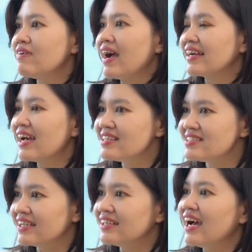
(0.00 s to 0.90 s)
Và các
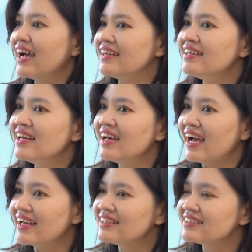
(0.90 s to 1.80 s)
anh chị hãy
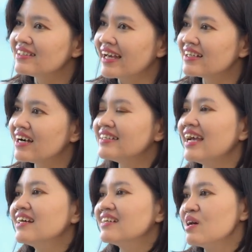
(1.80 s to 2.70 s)
hãy hãy cân
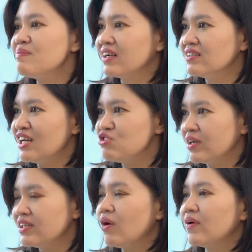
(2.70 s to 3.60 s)
nhắc để mình có thể
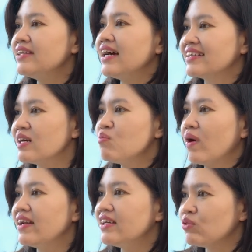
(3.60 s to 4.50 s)
chuyển đổi thành cấp
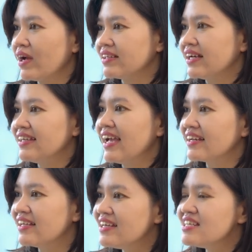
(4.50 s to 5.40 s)
quản lý toàn thời
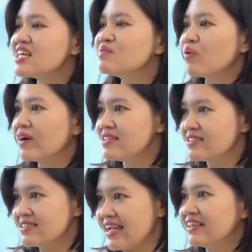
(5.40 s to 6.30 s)
gian để đi trên một cái
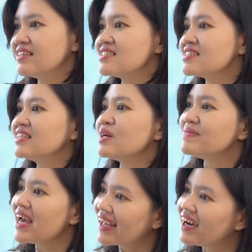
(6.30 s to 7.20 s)
chặng đường sự nghiệp
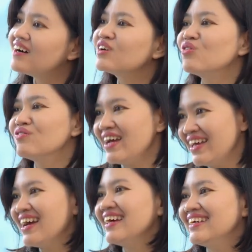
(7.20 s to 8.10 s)
dài hơn cùng với
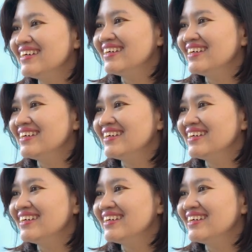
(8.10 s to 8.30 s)
a i.